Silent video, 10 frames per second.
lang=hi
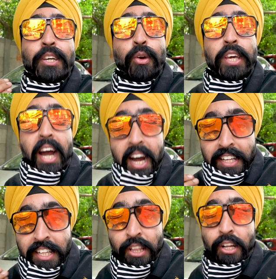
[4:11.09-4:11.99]
क्योंकि
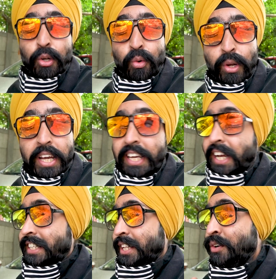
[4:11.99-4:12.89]
आदत टूट गई
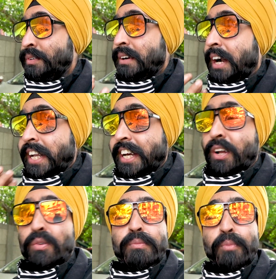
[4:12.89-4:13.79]
है कि देखो मतलब अटक
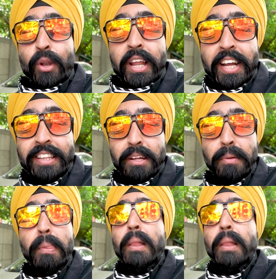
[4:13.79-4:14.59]
रहा हूँ बोलने के अंदर